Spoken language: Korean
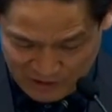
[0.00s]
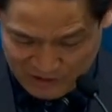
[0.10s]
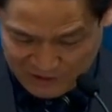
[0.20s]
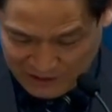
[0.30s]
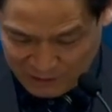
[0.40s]

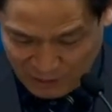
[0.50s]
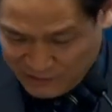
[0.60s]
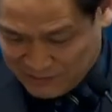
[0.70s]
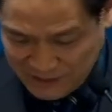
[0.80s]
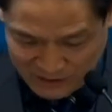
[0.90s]
우리는
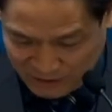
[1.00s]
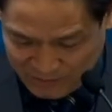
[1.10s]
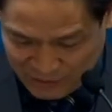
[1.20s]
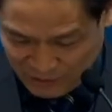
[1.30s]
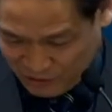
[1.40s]
대통령님의
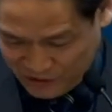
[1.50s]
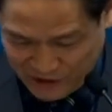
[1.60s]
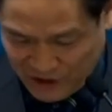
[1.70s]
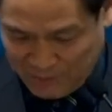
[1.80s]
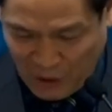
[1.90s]
덕분으로
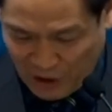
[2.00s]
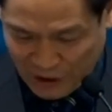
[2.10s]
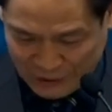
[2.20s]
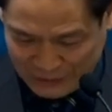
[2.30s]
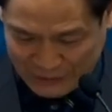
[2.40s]
크게
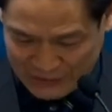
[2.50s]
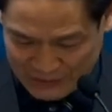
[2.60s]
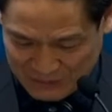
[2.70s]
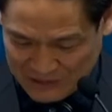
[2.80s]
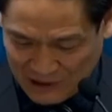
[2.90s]
평안을 누리고
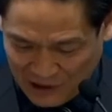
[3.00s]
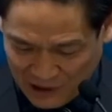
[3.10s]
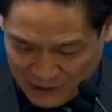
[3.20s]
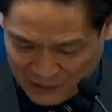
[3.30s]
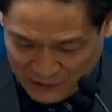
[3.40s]
있습니다.
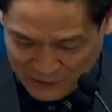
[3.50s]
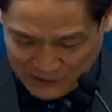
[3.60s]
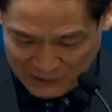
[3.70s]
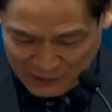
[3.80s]
그리고